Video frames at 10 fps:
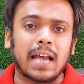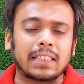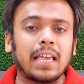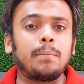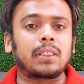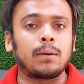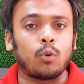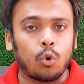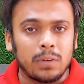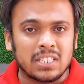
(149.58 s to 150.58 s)
से आते हैं मतलब
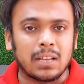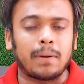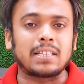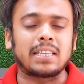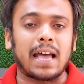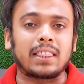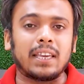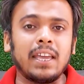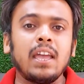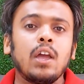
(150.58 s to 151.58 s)
ओबीसी समाज से आते
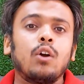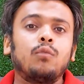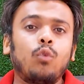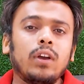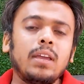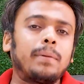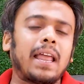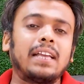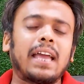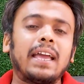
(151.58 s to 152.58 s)
हैं वो ही
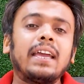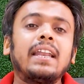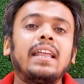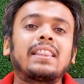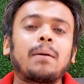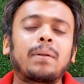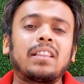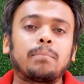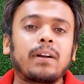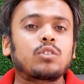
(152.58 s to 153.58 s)
बनाए जाएंगे नेता
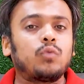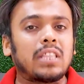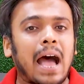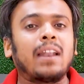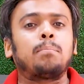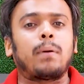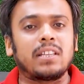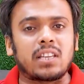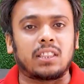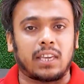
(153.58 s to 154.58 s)
प्रतिपक्ष विधान
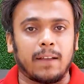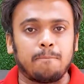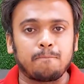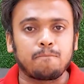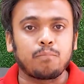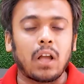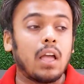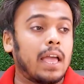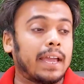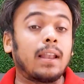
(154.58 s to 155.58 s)
परिषद
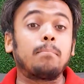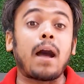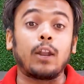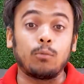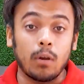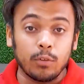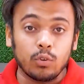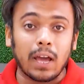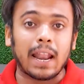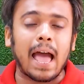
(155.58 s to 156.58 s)
के एक लंबा अनुभव भी
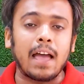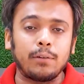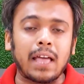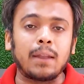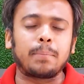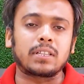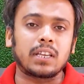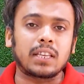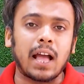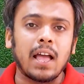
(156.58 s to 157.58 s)
उनका रहा है विधान
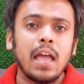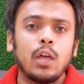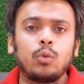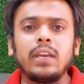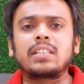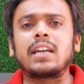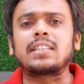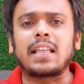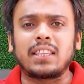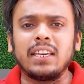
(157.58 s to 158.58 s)
परिषद का तो ये
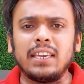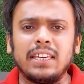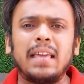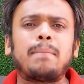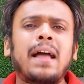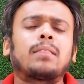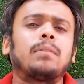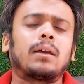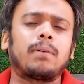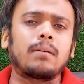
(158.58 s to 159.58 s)
चर्चा थी ये बात
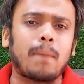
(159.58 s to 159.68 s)
लगभग